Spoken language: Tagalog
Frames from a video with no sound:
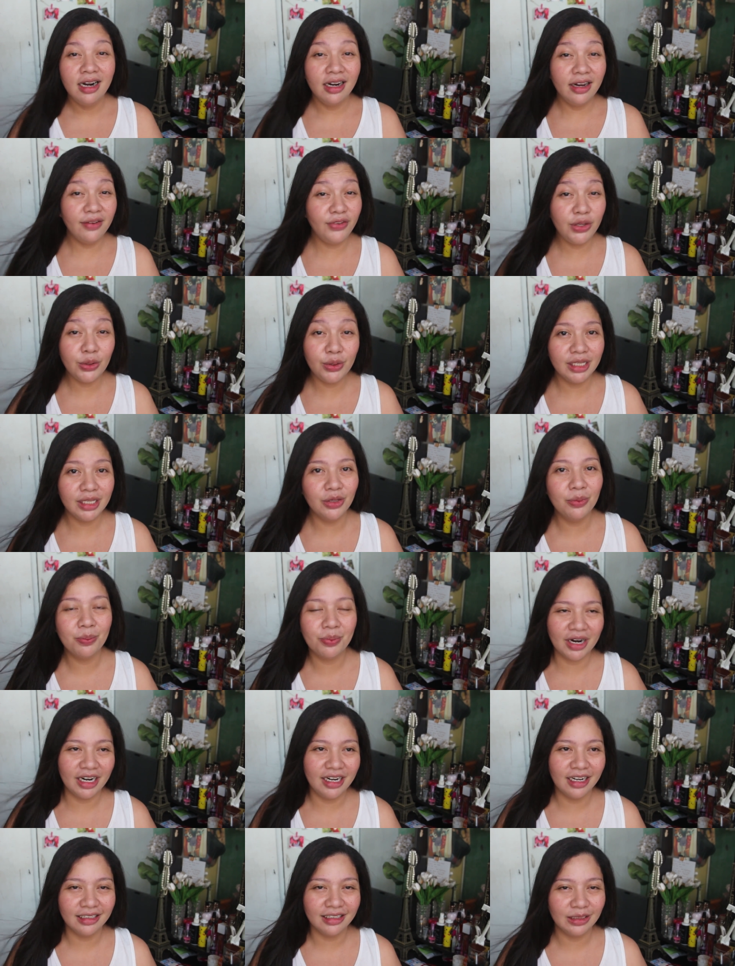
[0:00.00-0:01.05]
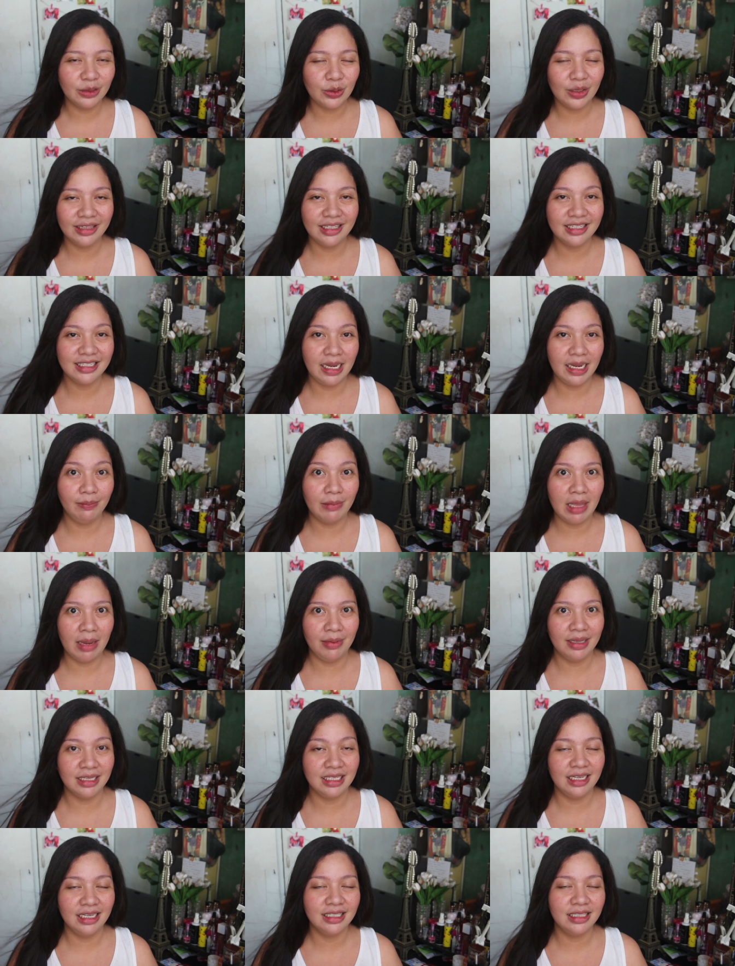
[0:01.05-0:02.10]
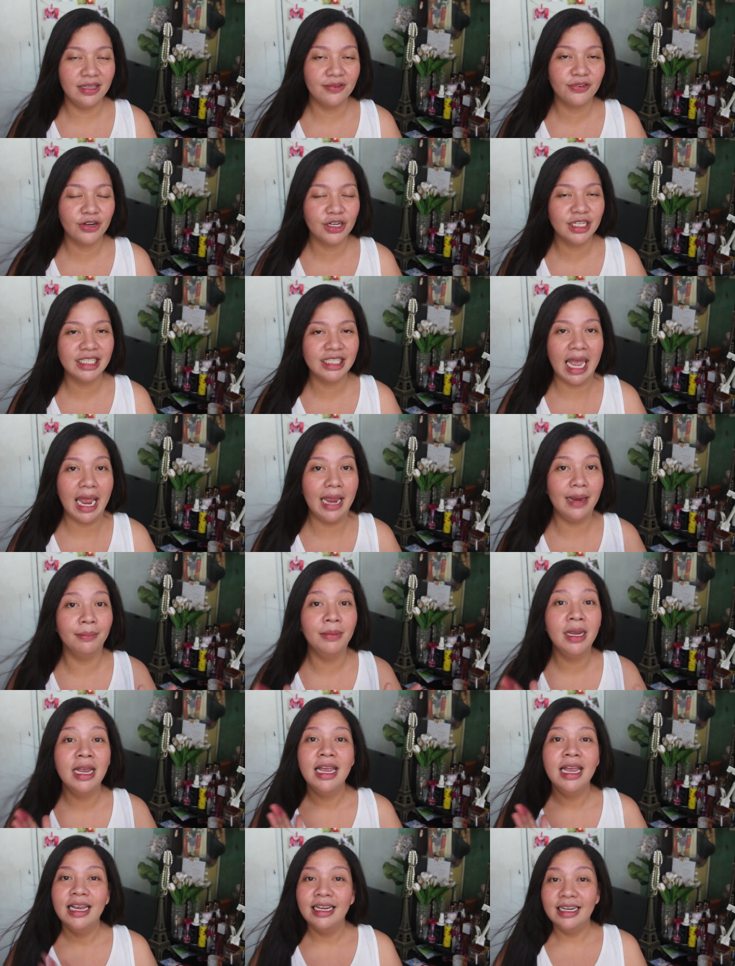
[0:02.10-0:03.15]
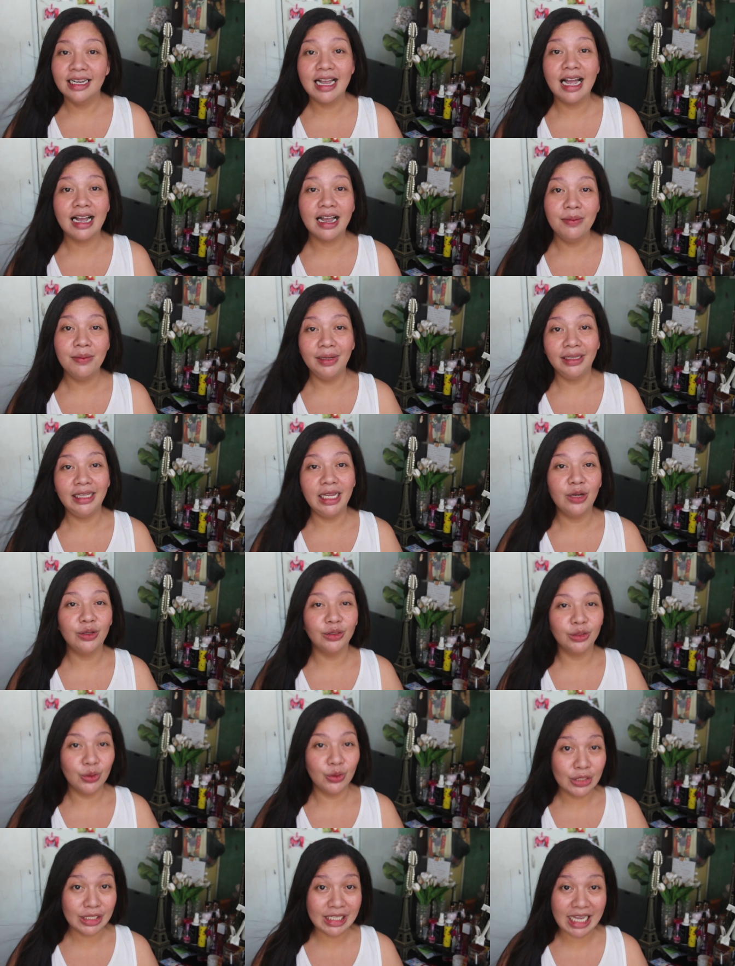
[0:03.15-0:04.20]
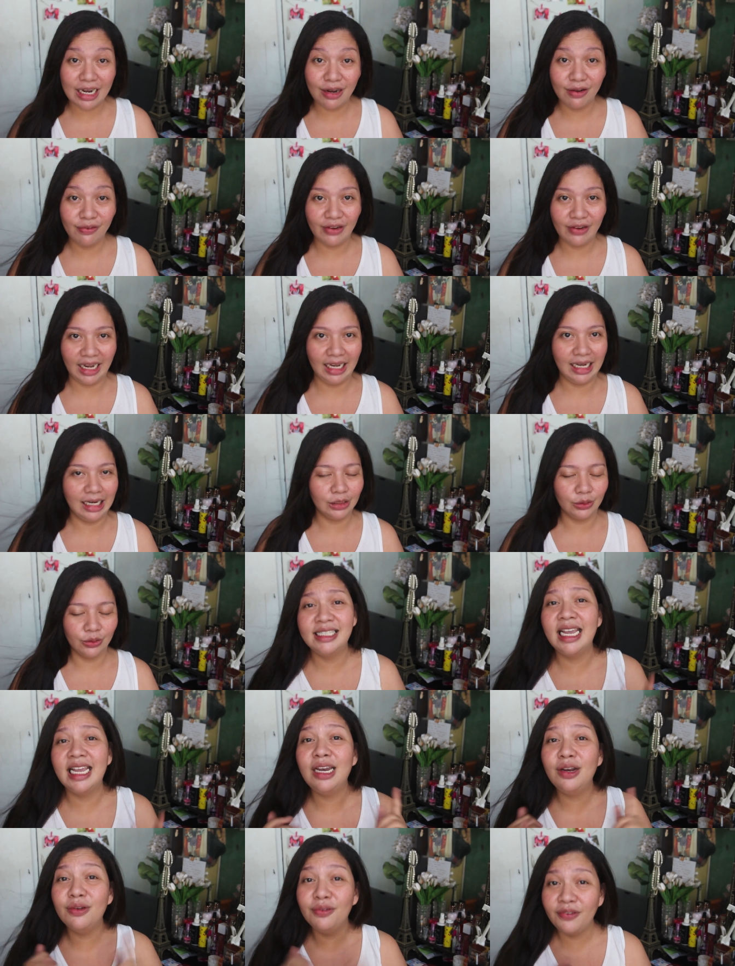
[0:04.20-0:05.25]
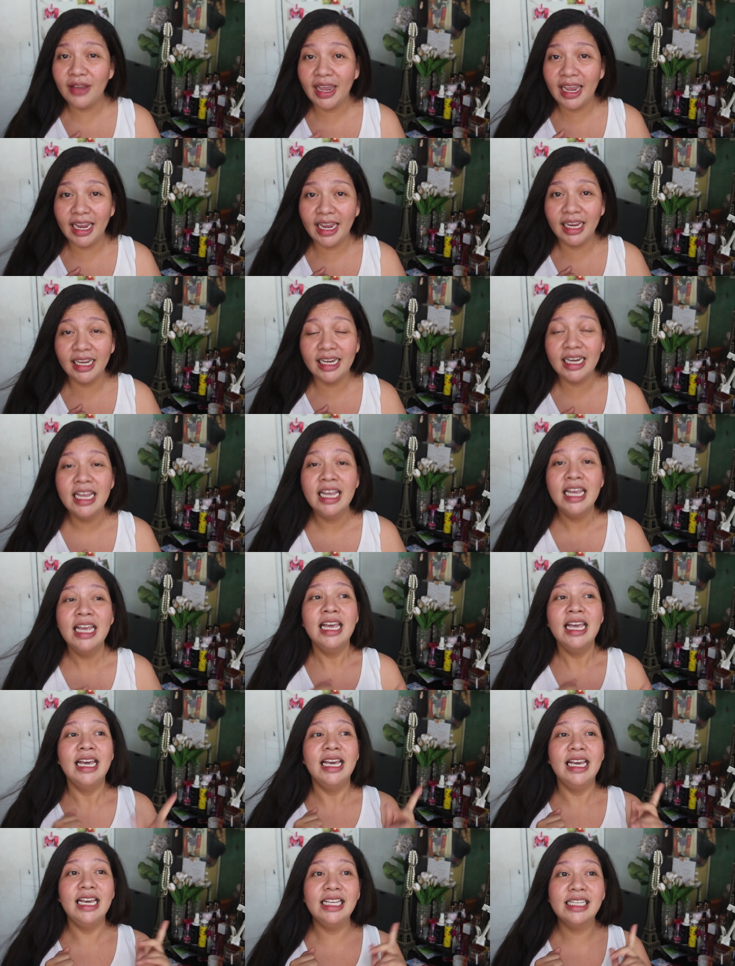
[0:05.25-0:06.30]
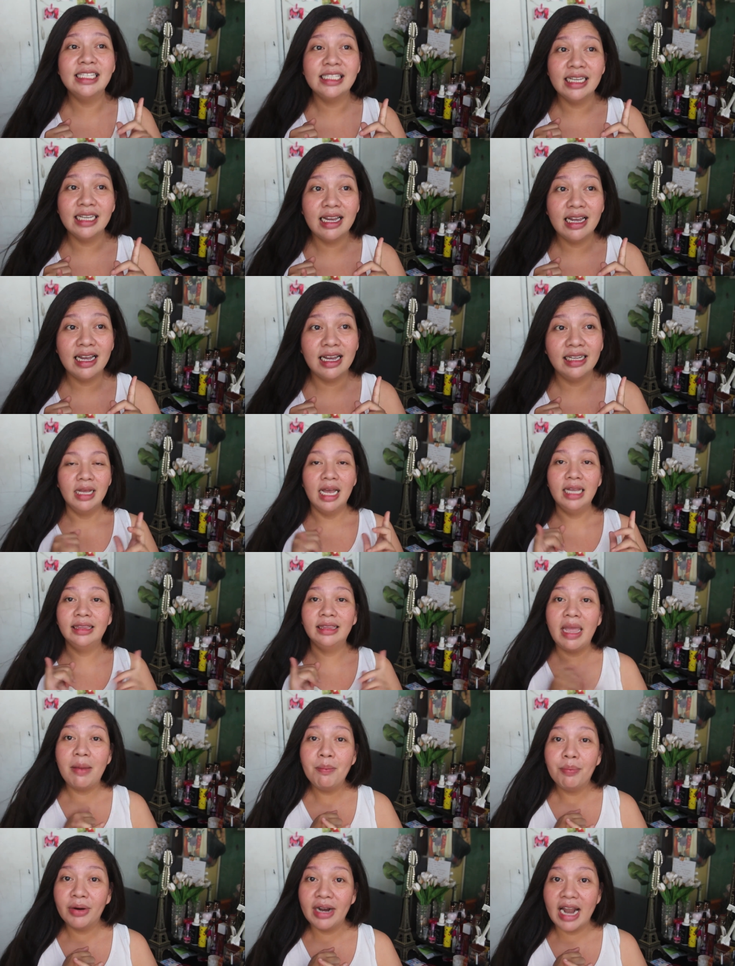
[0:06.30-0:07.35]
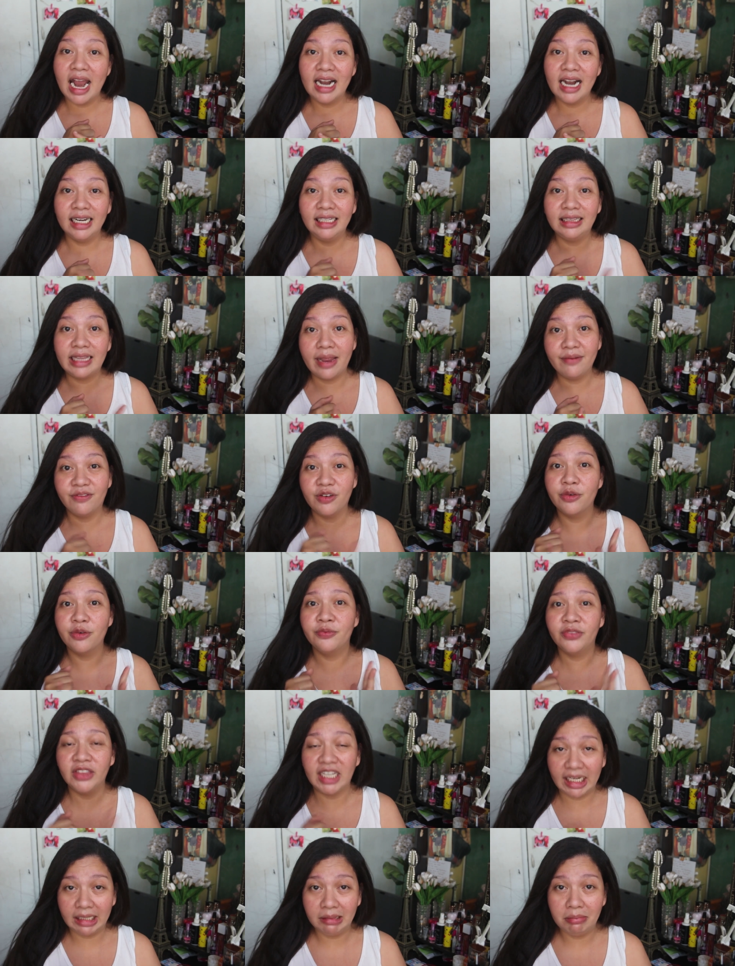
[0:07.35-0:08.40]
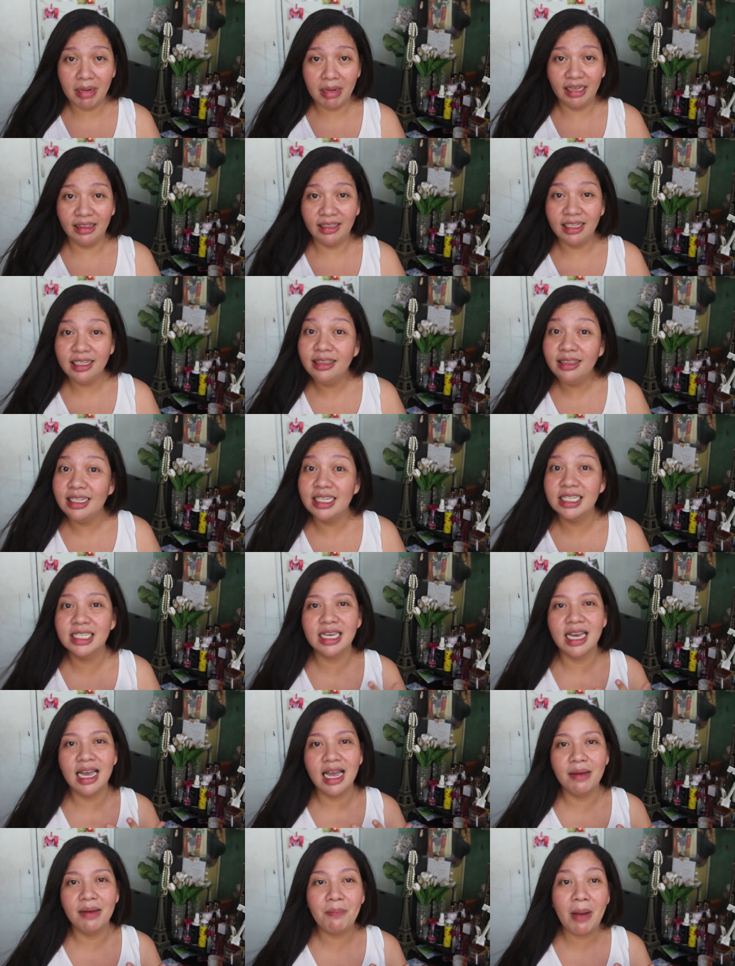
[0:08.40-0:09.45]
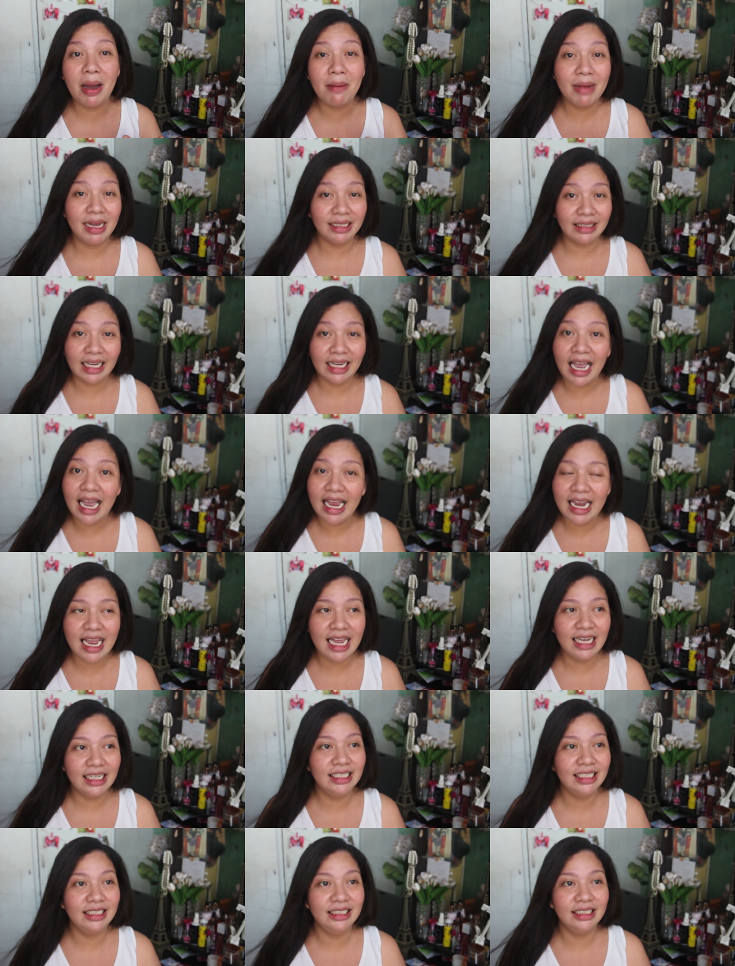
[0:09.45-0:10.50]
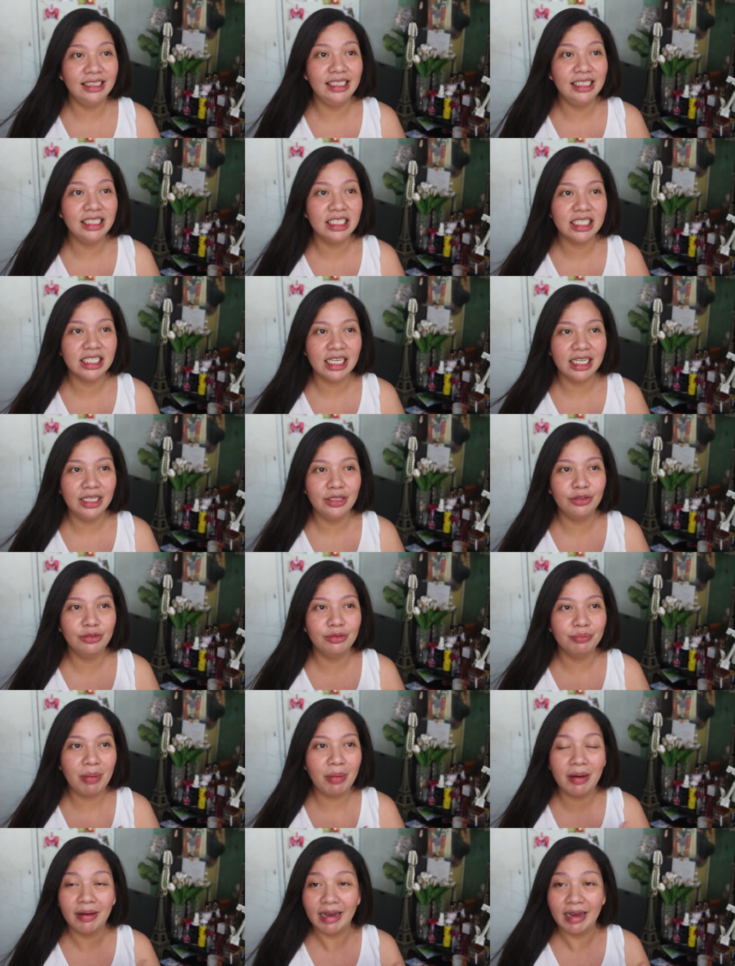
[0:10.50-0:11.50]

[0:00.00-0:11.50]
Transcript: review na itong product na to at the same time kasi it's the first time na gagamitin ko tong cellophane na to. Cellophane is a, a temporary type of treatment. Hindi siya pangmatagalan, hindi siya yung